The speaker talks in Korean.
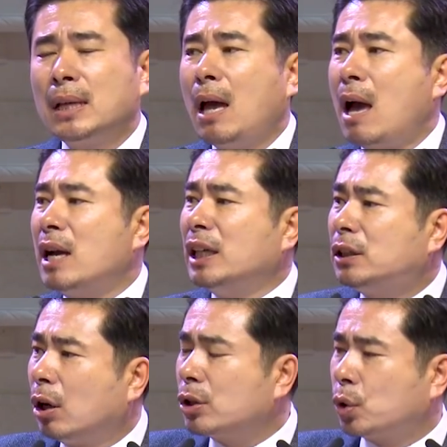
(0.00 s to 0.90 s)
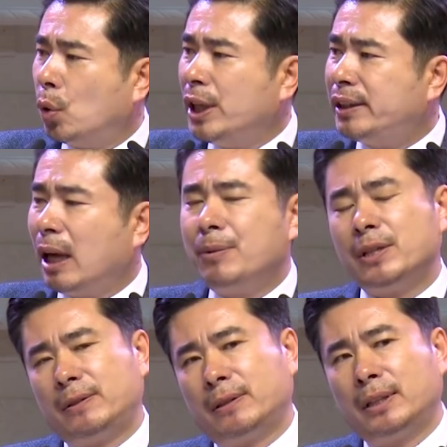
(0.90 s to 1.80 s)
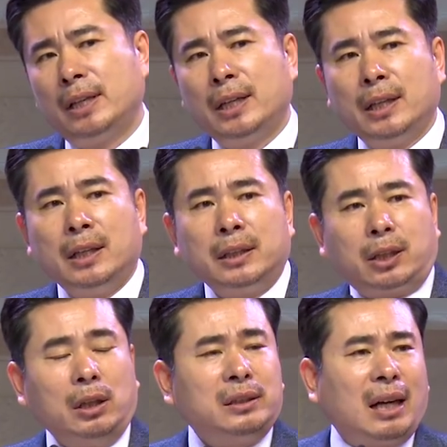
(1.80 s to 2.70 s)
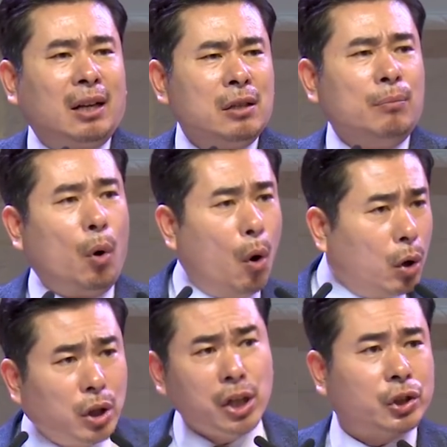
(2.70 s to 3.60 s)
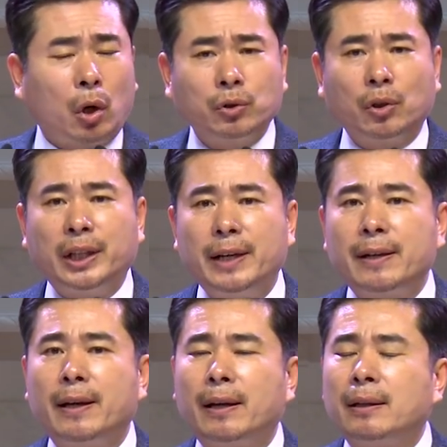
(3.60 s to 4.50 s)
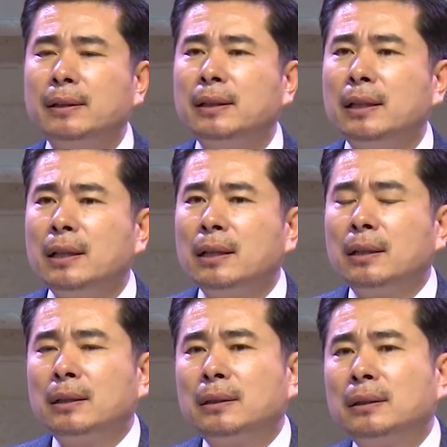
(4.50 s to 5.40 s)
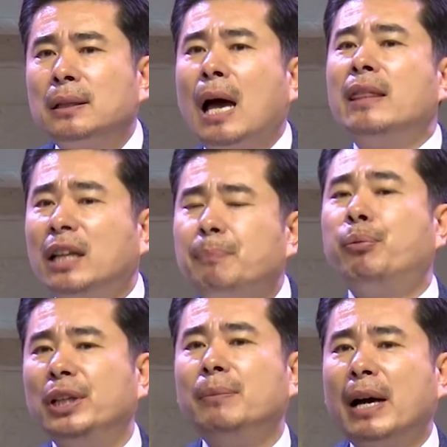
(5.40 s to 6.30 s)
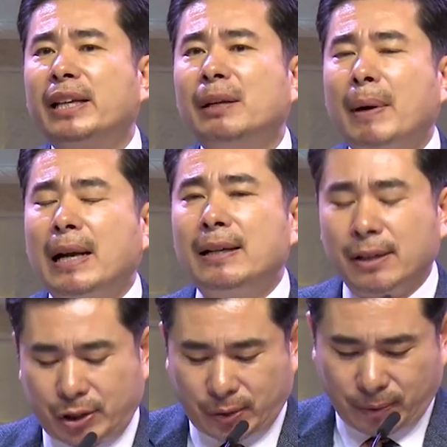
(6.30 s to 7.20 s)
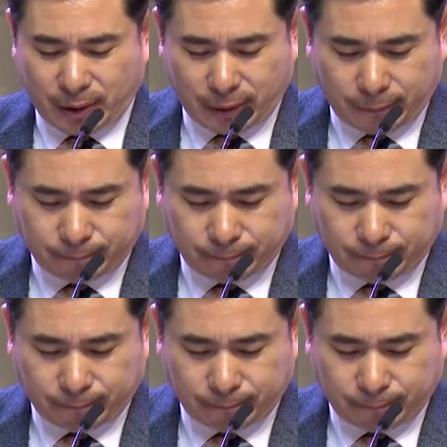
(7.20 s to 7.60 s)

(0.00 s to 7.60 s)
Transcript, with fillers: 한 가지 더 소원이 있다면 저를 따른 모든 성도들에게 하늘의 불이 임하기를 바라는 것입니다.